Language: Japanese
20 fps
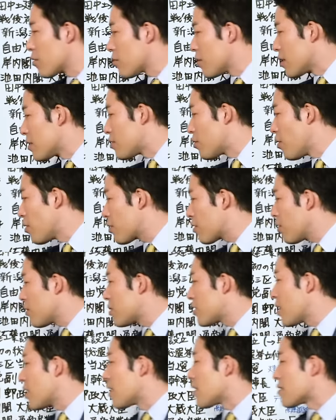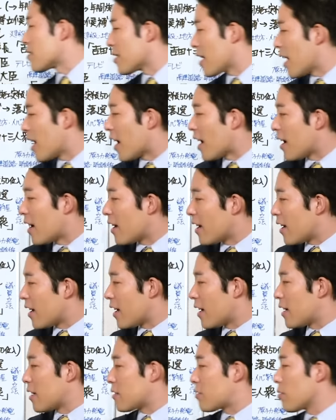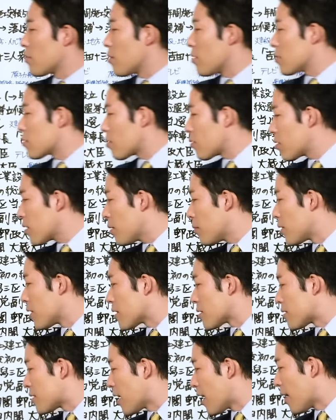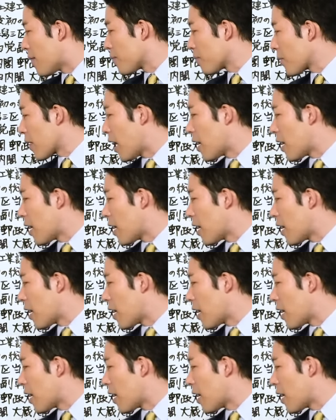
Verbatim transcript: ことで上京してですね、えー、そのそこでもですね、